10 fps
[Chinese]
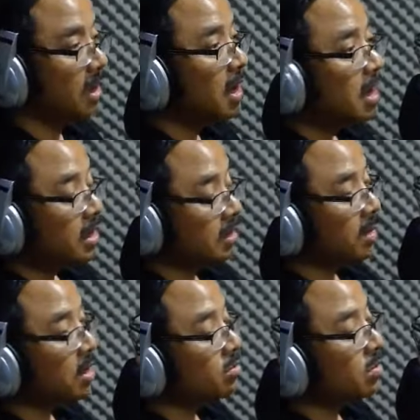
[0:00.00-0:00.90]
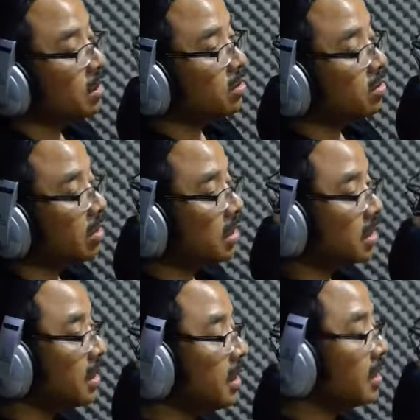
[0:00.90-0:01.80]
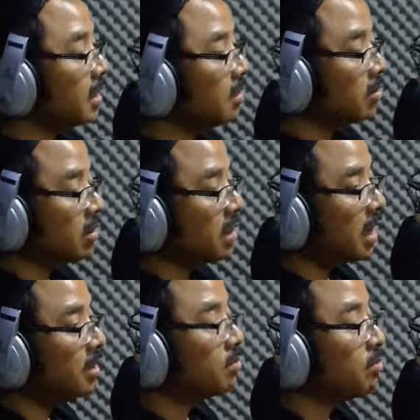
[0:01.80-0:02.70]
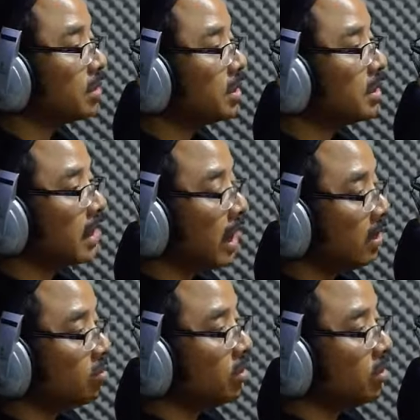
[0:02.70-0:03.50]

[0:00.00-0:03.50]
的。你不要说，就是说这个艺人就是站了国政的台，